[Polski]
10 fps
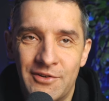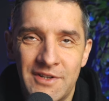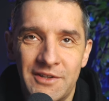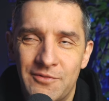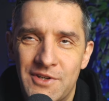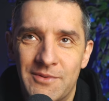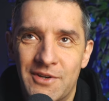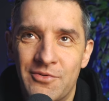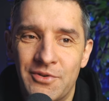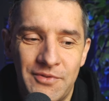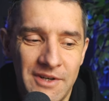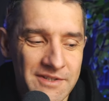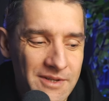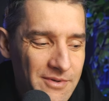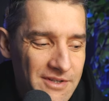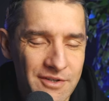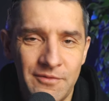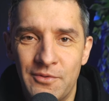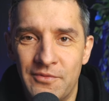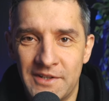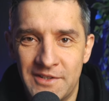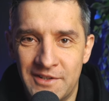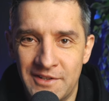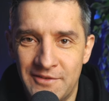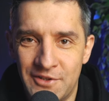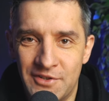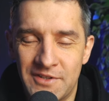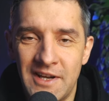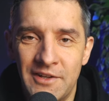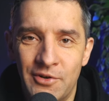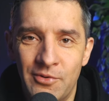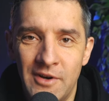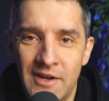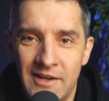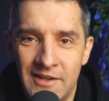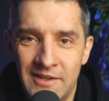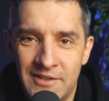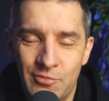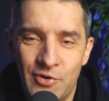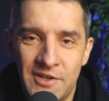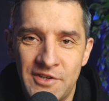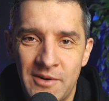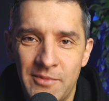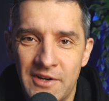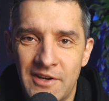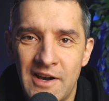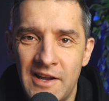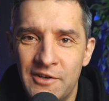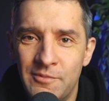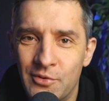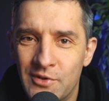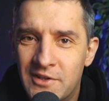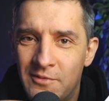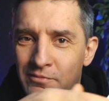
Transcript: Ostatnio widziałem taką konferencję prasową, facet, tak wiecie, stanął, e, to był jakiś Amerykanin, miał taki